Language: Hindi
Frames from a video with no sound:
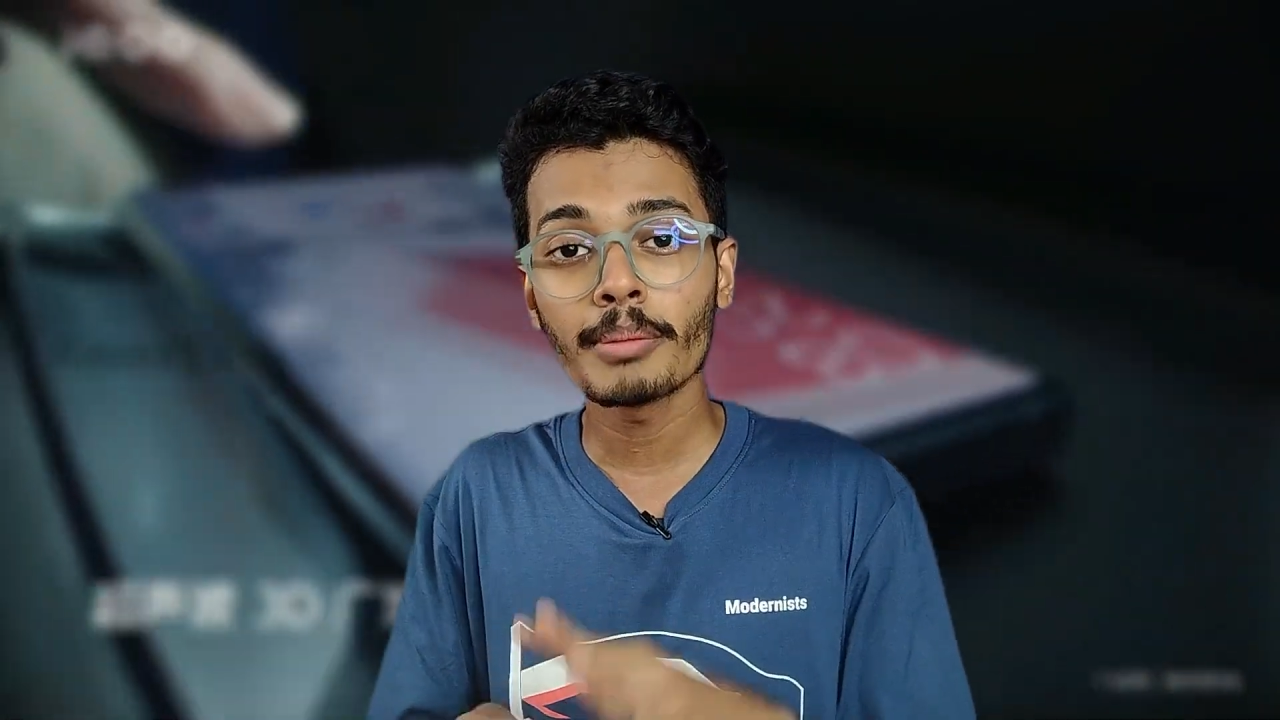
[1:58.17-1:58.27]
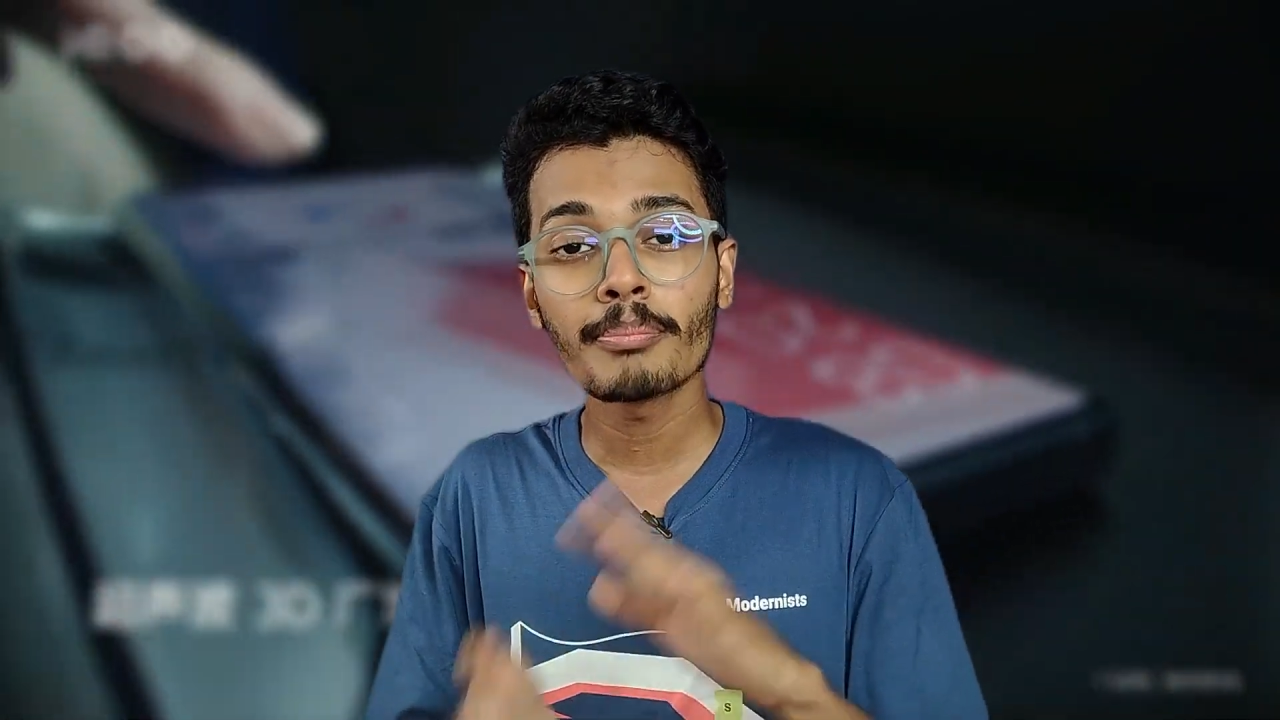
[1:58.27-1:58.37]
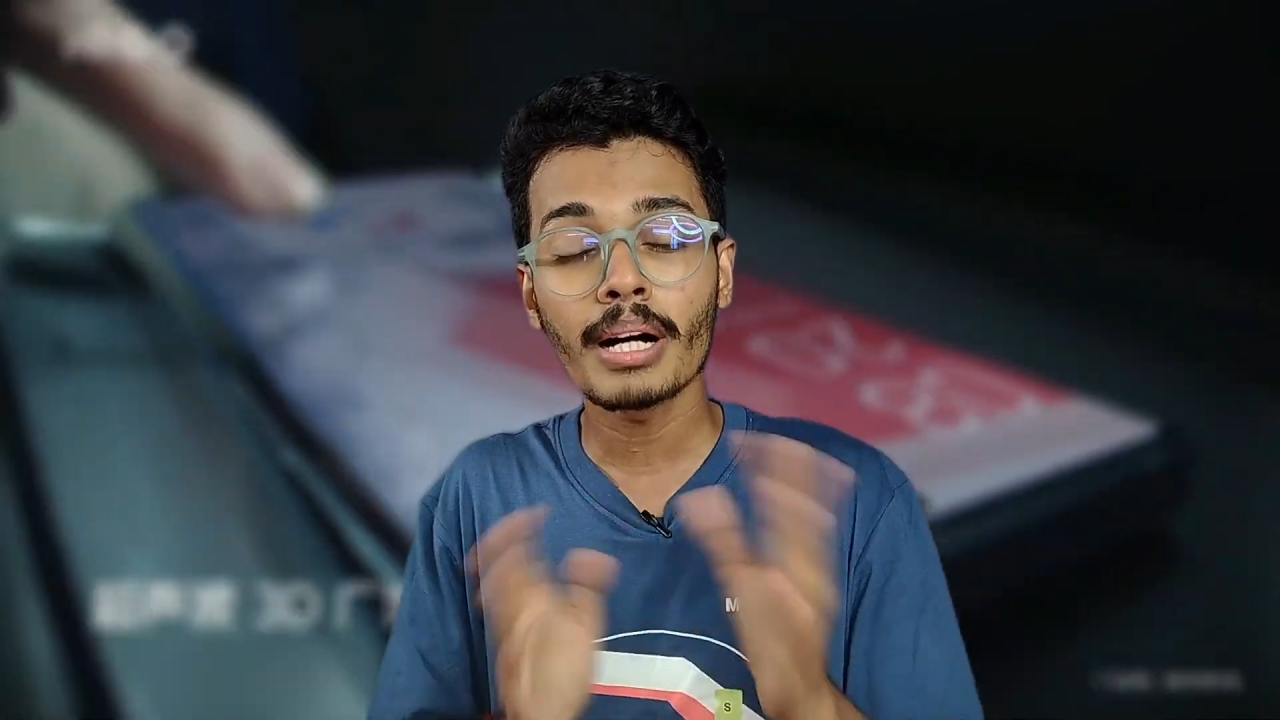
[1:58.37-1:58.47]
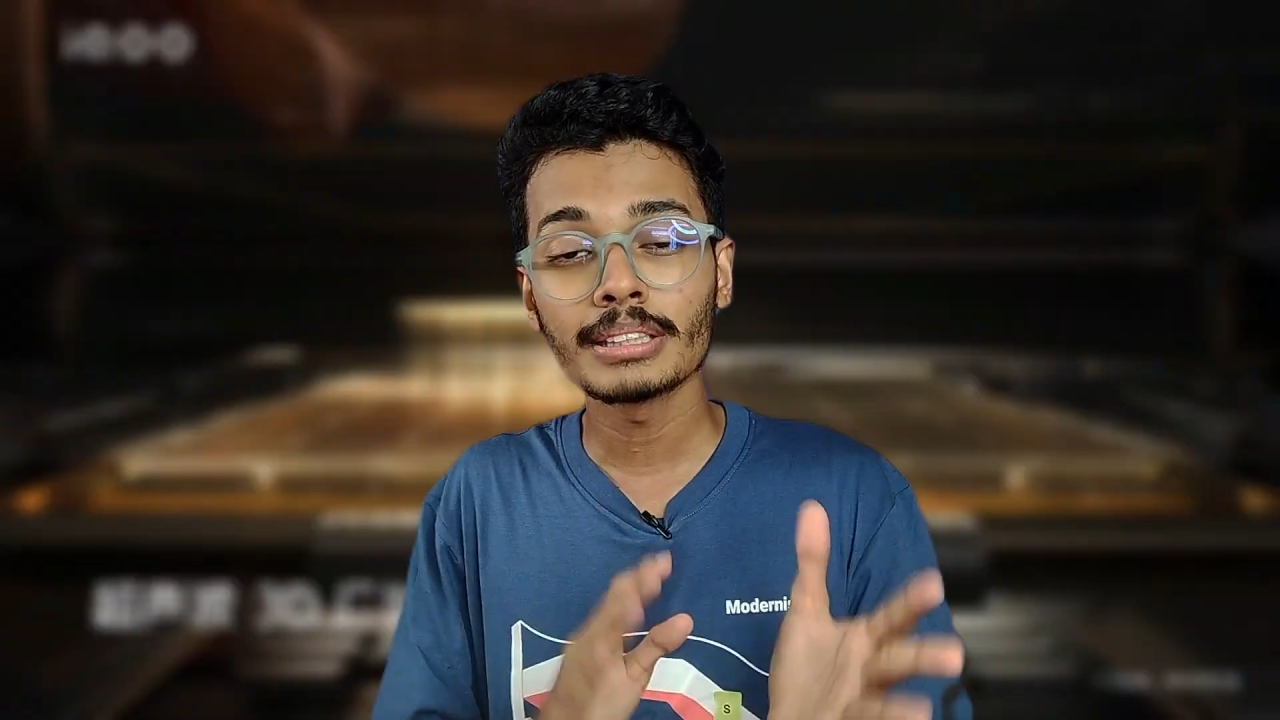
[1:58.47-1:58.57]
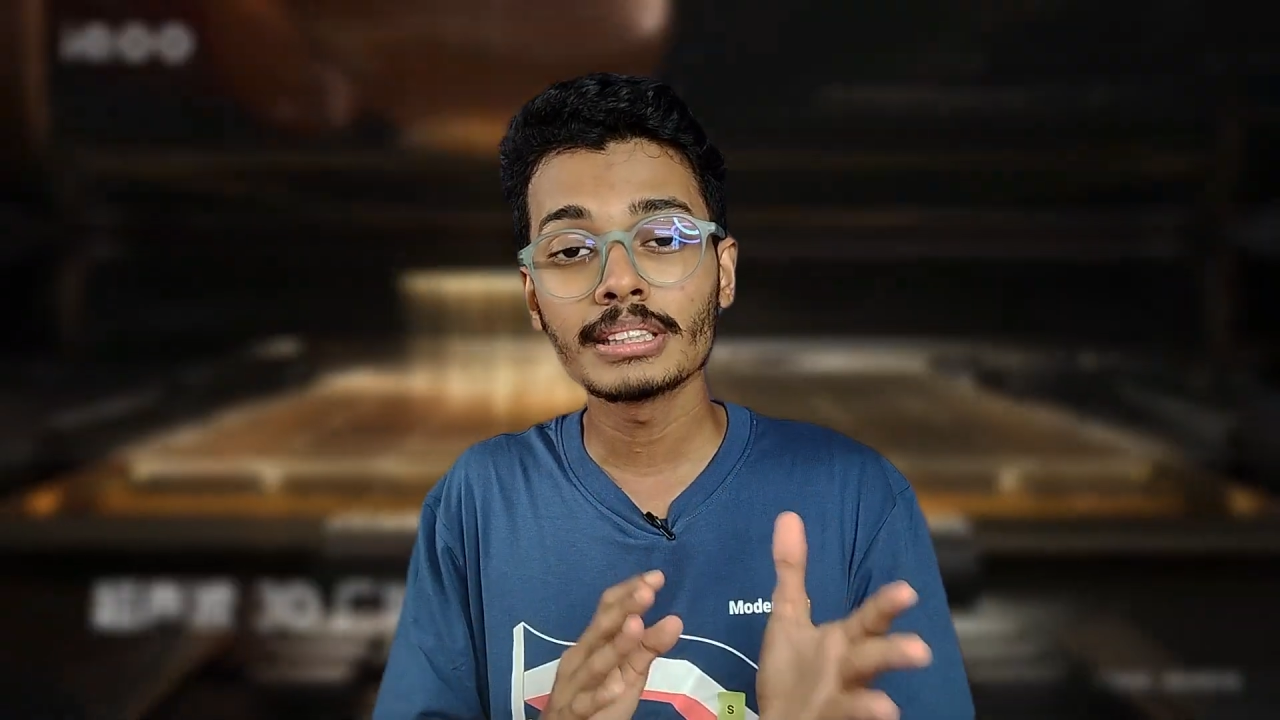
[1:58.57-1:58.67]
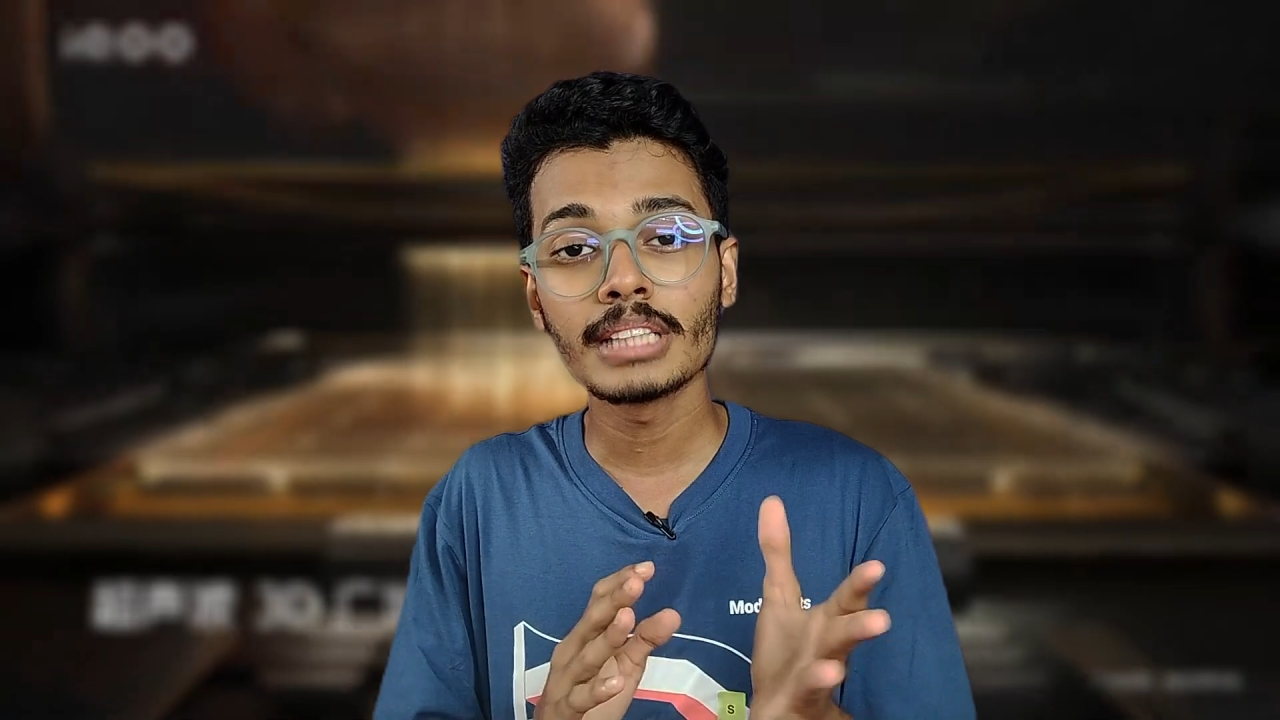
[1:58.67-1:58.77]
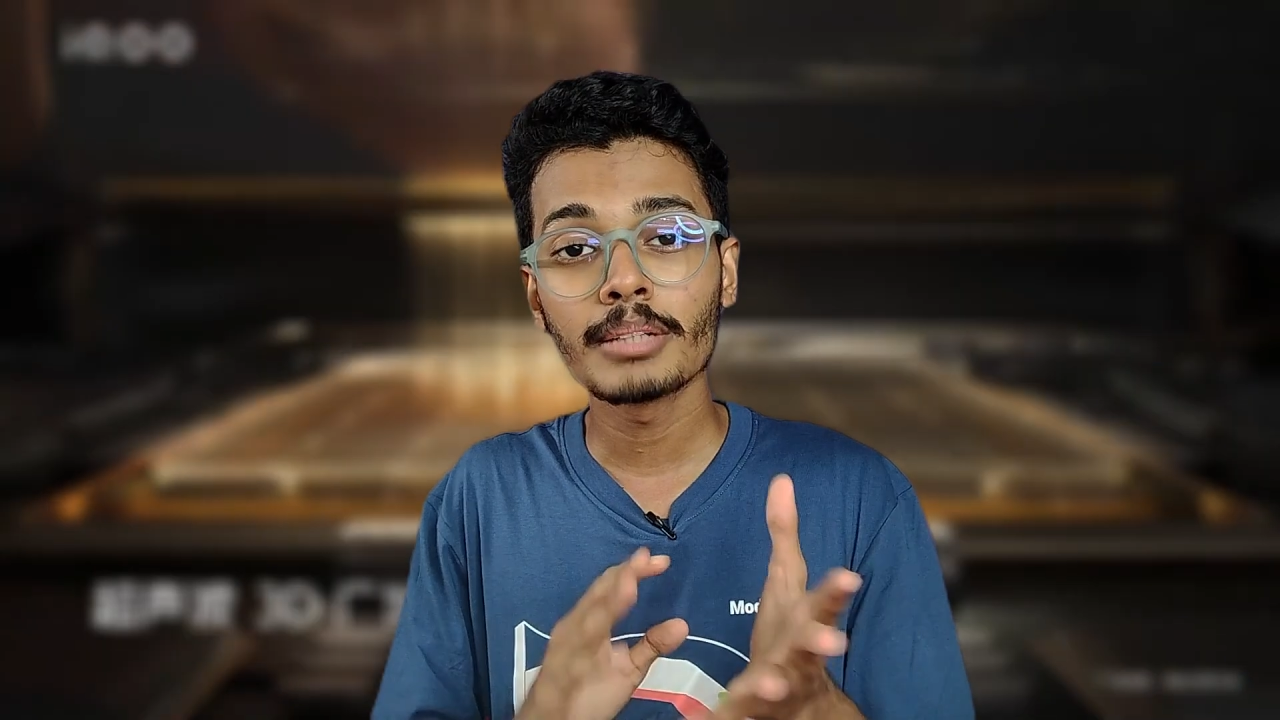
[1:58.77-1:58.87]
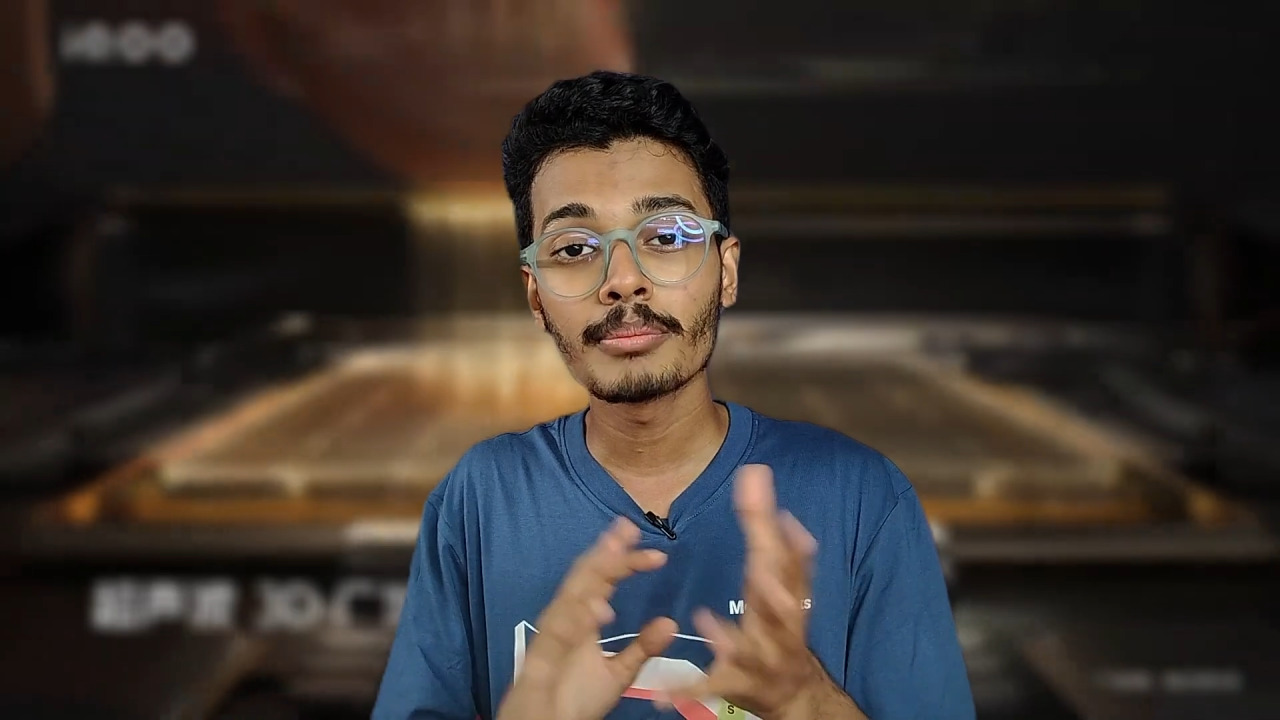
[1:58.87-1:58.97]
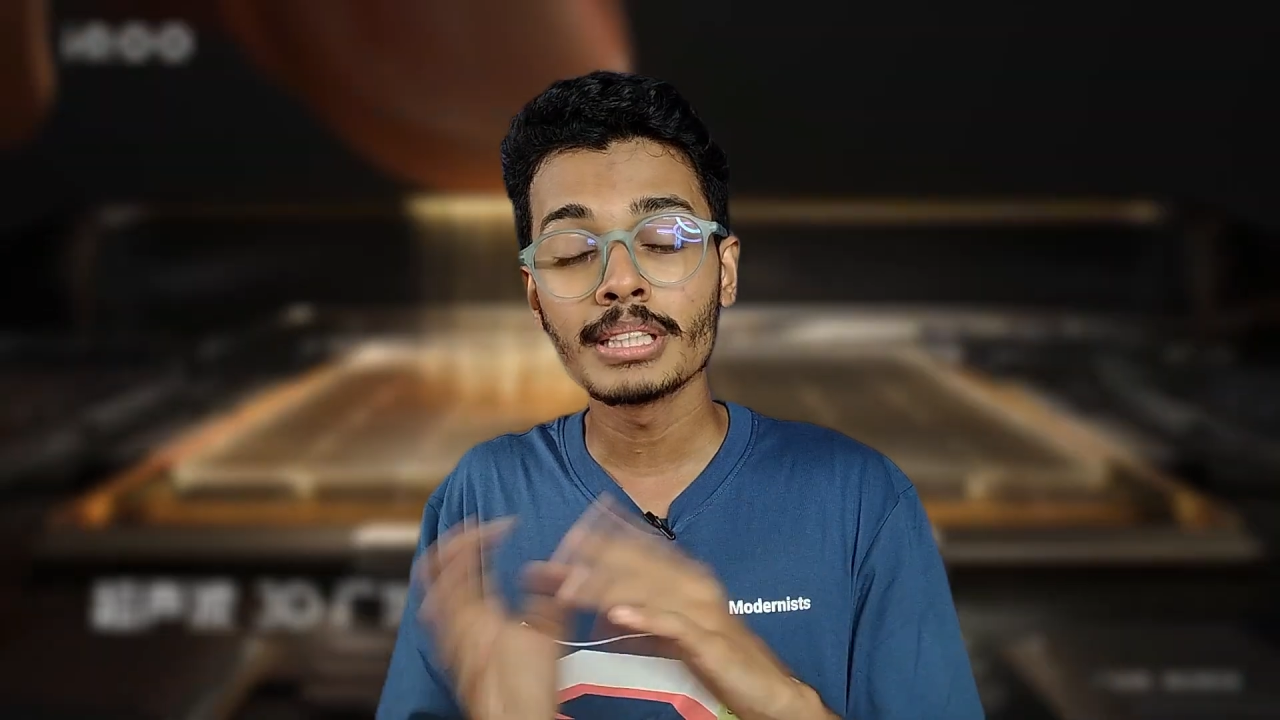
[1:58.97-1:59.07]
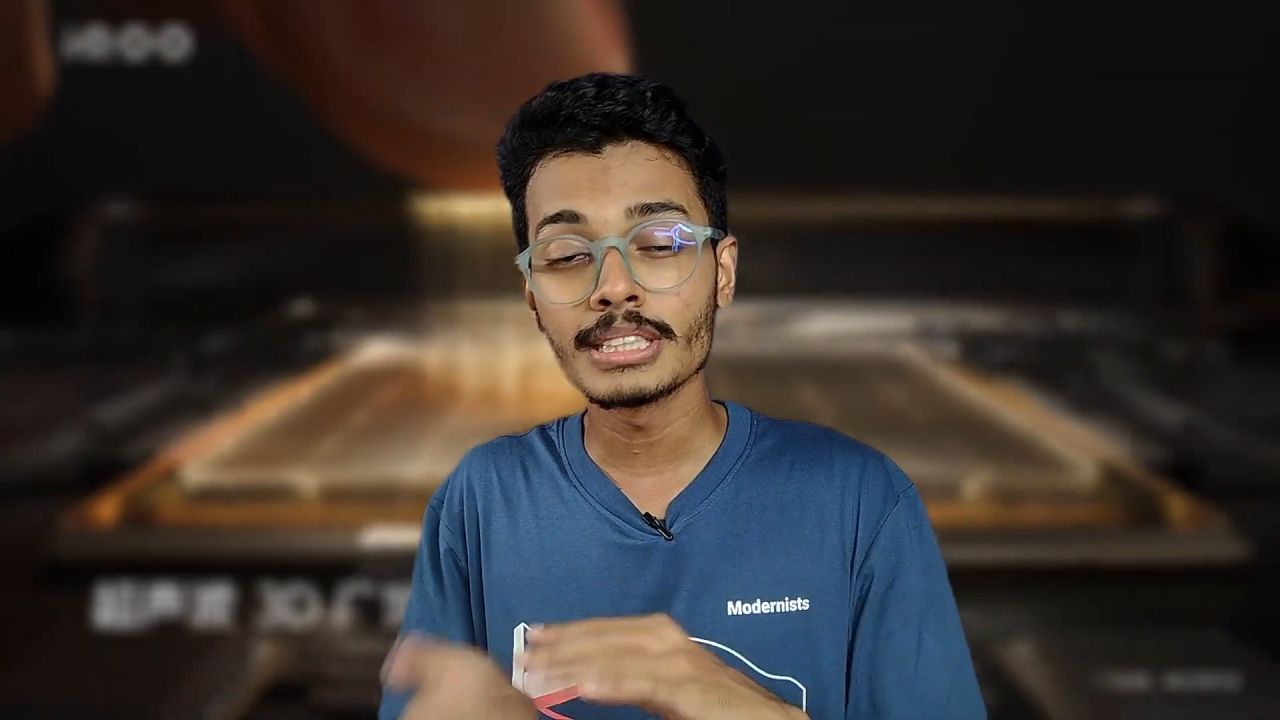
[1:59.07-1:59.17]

में पाँच हज़ार में